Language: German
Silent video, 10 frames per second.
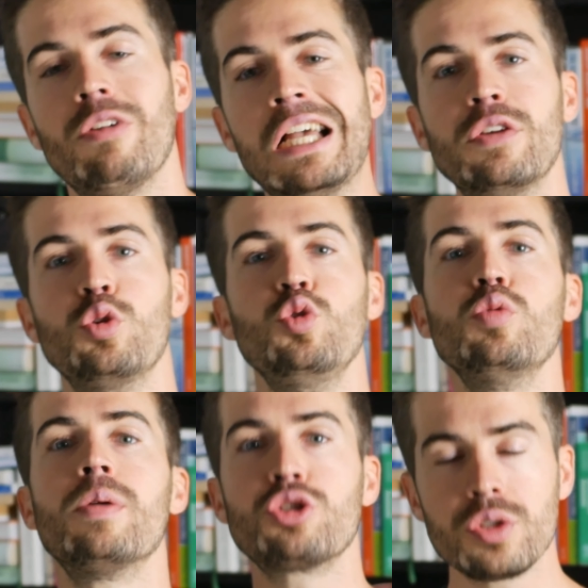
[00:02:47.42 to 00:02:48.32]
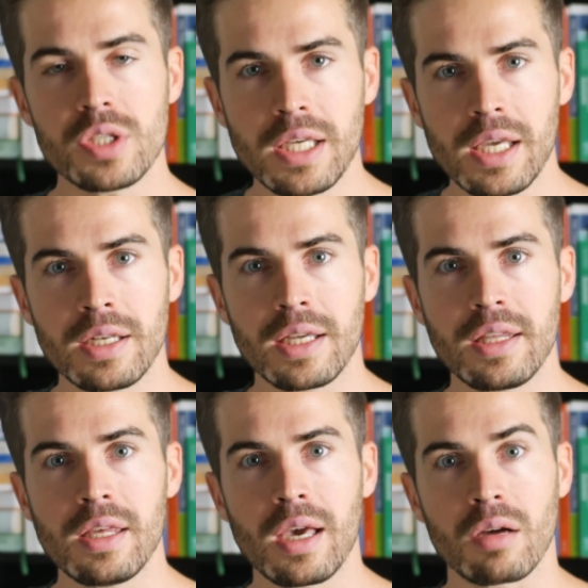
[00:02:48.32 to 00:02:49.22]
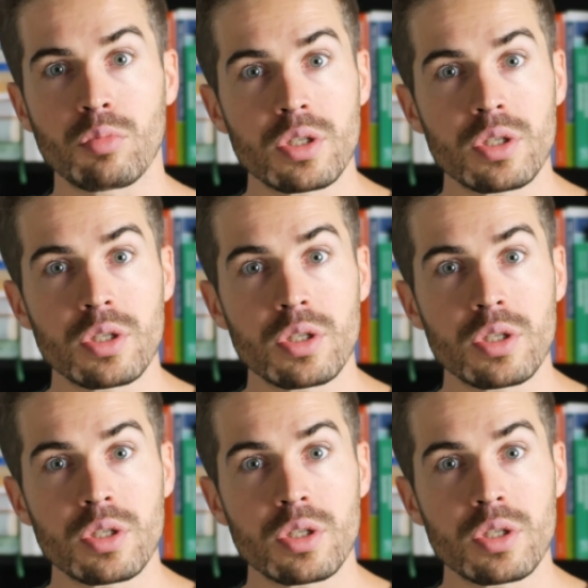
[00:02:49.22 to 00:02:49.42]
Weil wir überschüssige Energie haben.